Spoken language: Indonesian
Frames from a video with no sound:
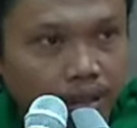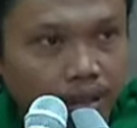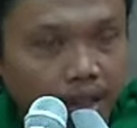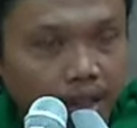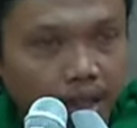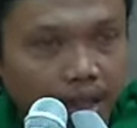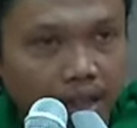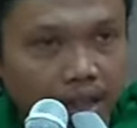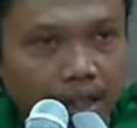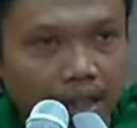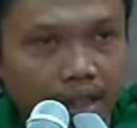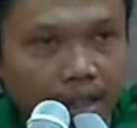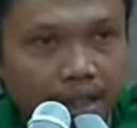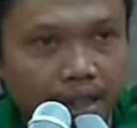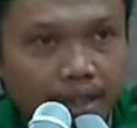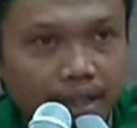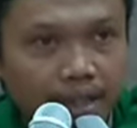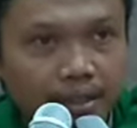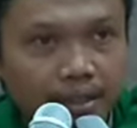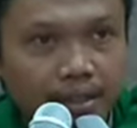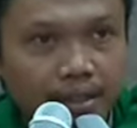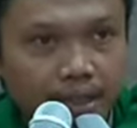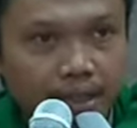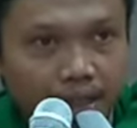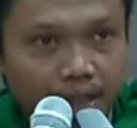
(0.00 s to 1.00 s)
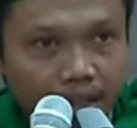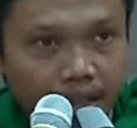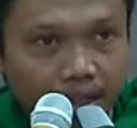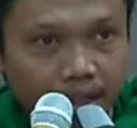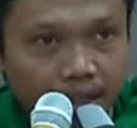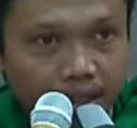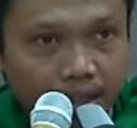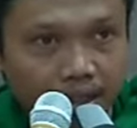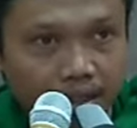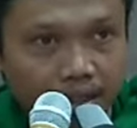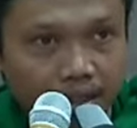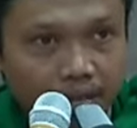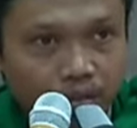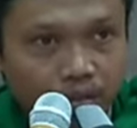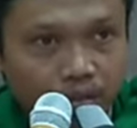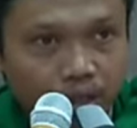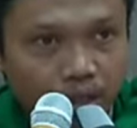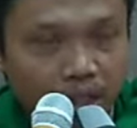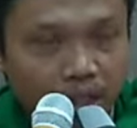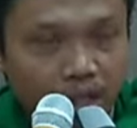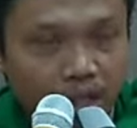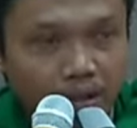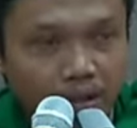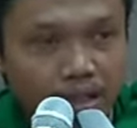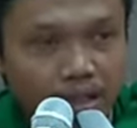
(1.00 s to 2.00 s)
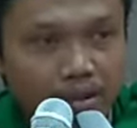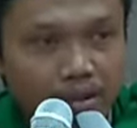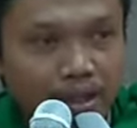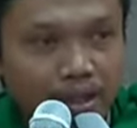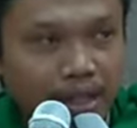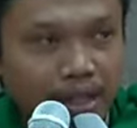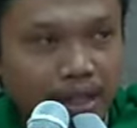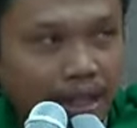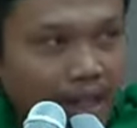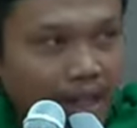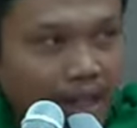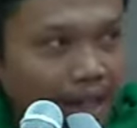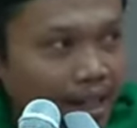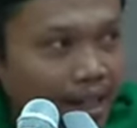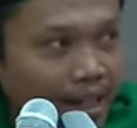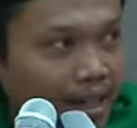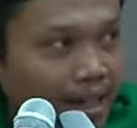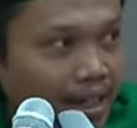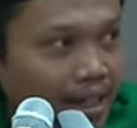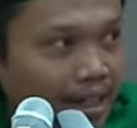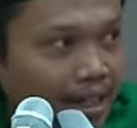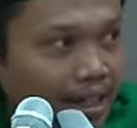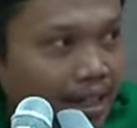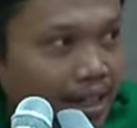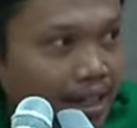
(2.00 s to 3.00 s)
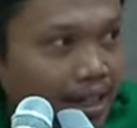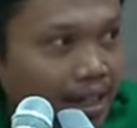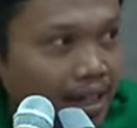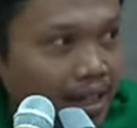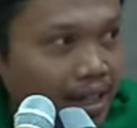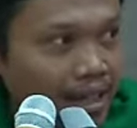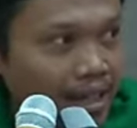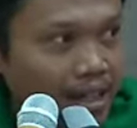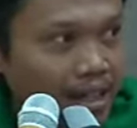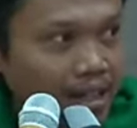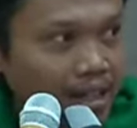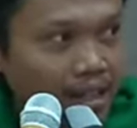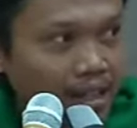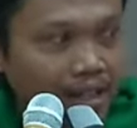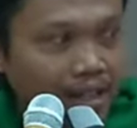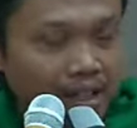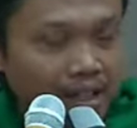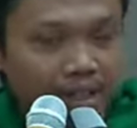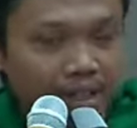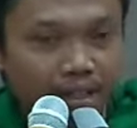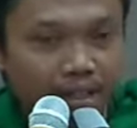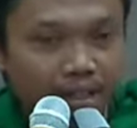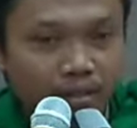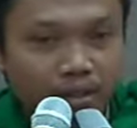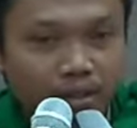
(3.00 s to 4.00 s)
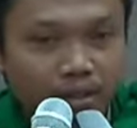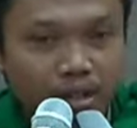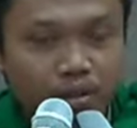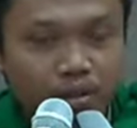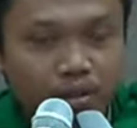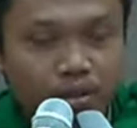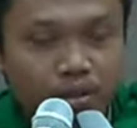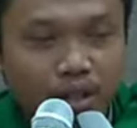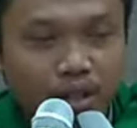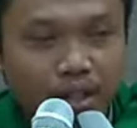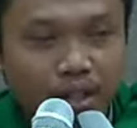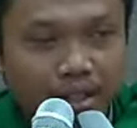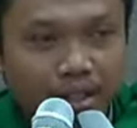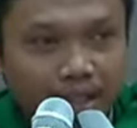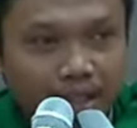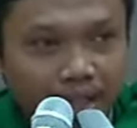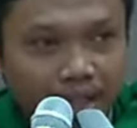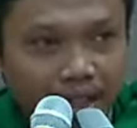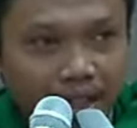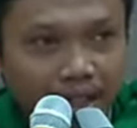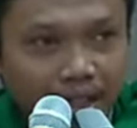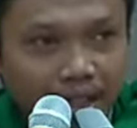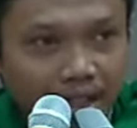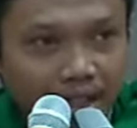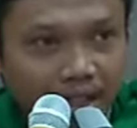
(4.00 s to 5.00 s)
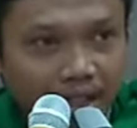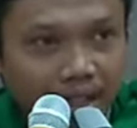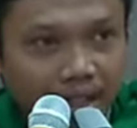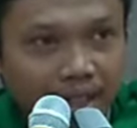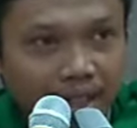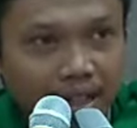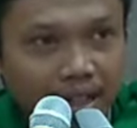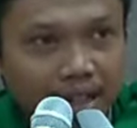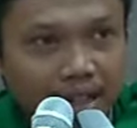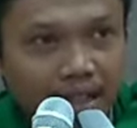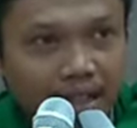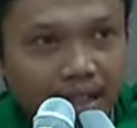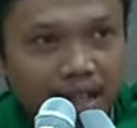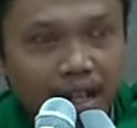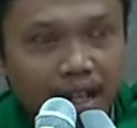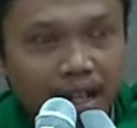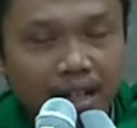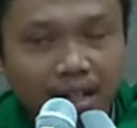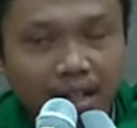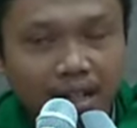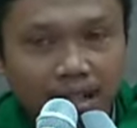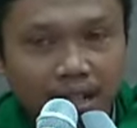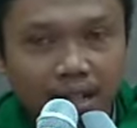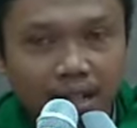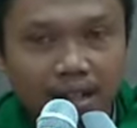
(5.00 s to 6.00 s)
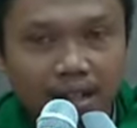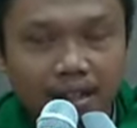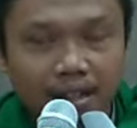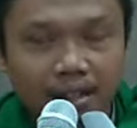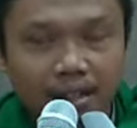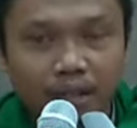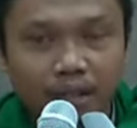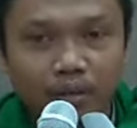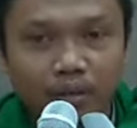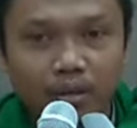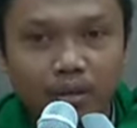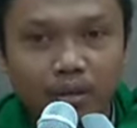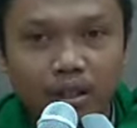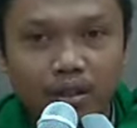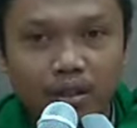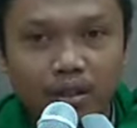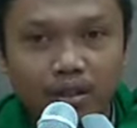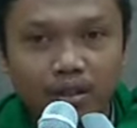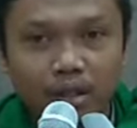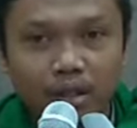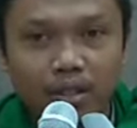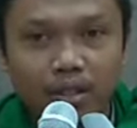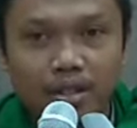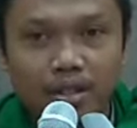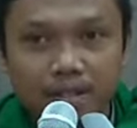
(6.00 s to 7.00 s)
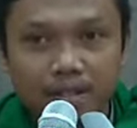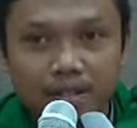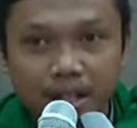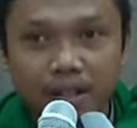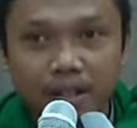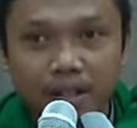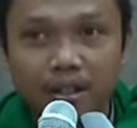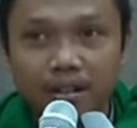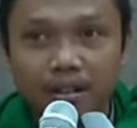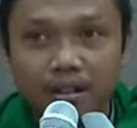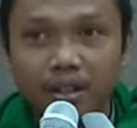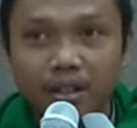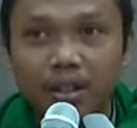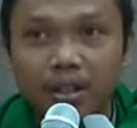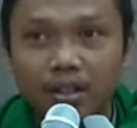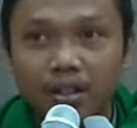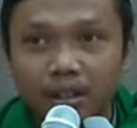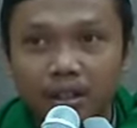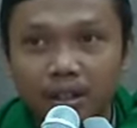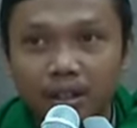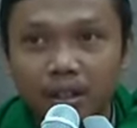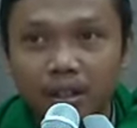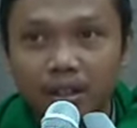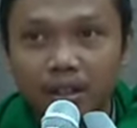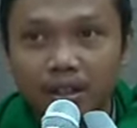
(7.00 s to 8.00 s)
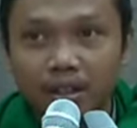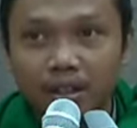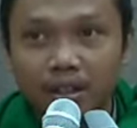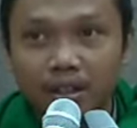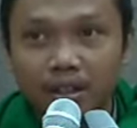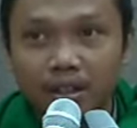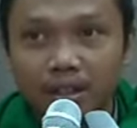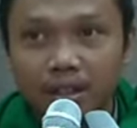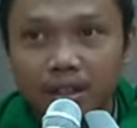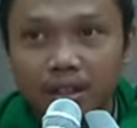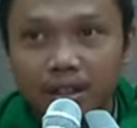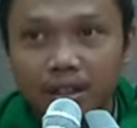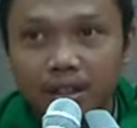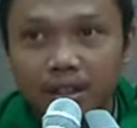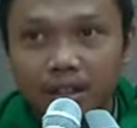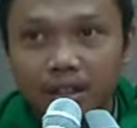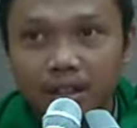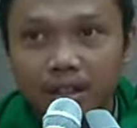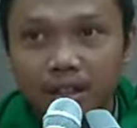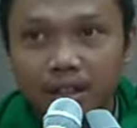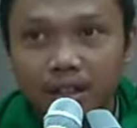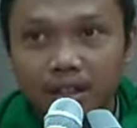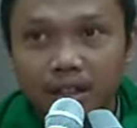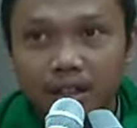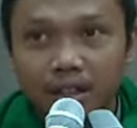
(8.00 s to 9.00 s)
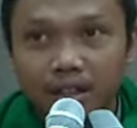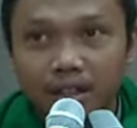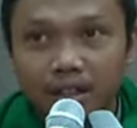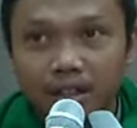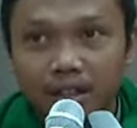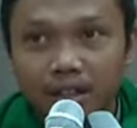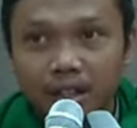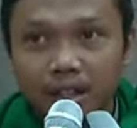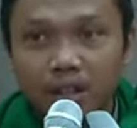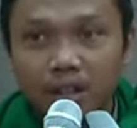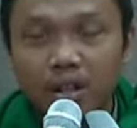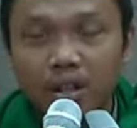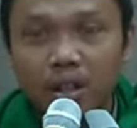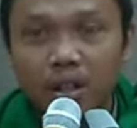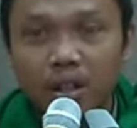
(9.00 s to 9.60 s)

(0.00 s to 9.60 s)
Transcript: Anak-anak kecil punya kewajiban gak? gak? Wajib sholat gak? Enggak, tapi begitu kasih sakit oleh Allah kalau